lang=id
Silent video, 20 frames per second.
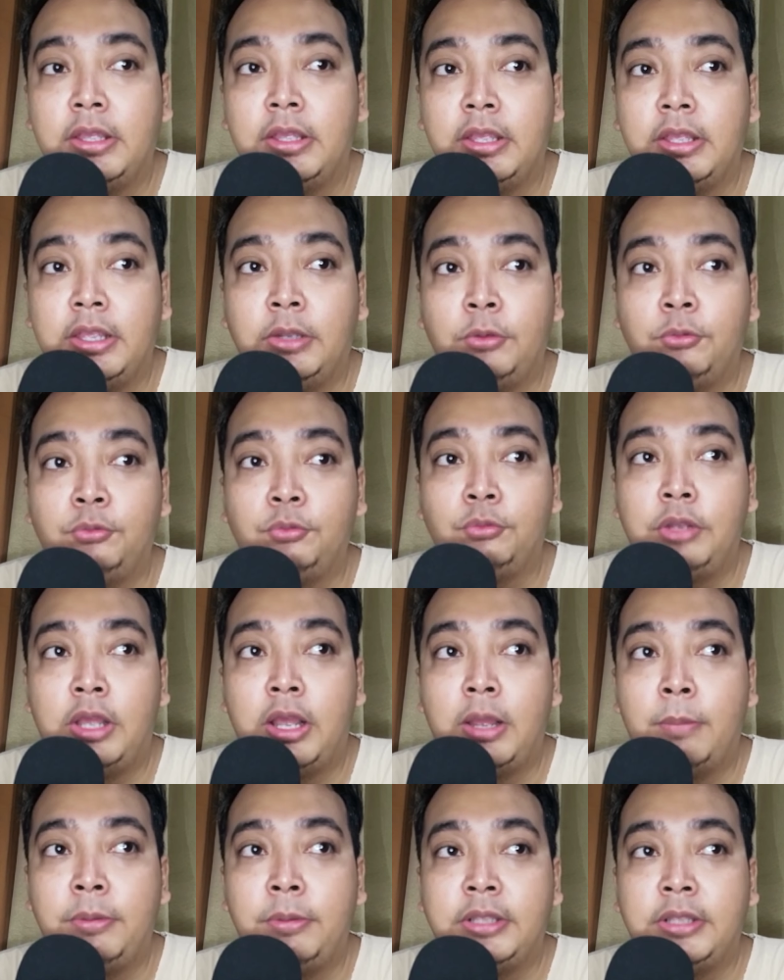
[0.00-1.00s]
itu sudah
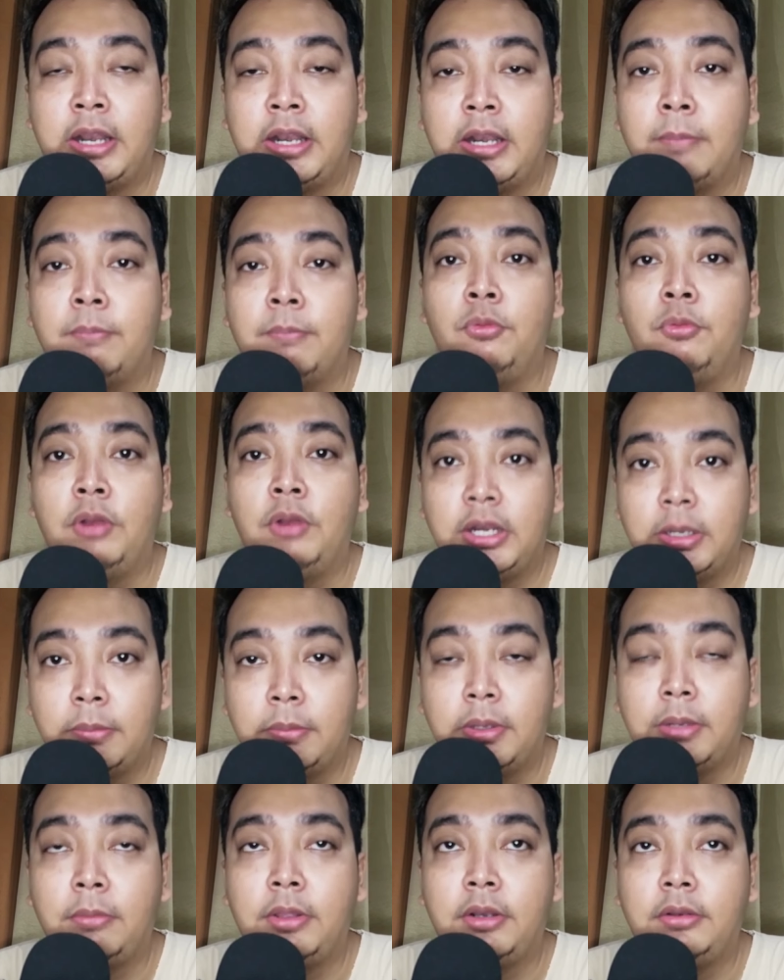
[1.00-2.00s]
berjalan enam bulan
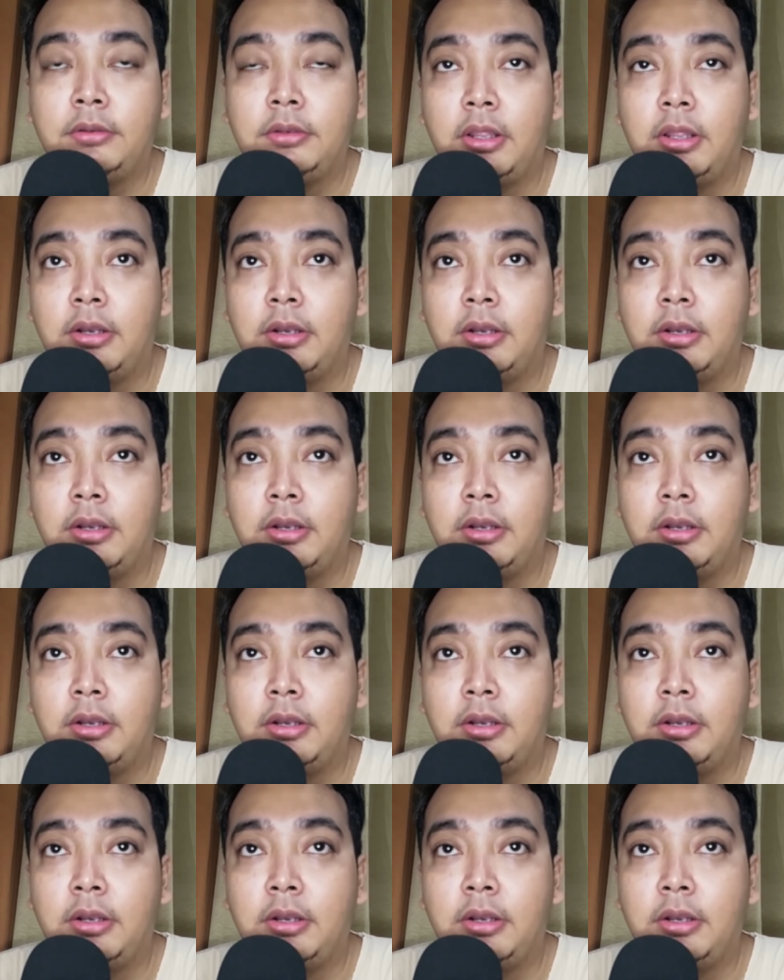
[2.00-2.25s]
teman-teman,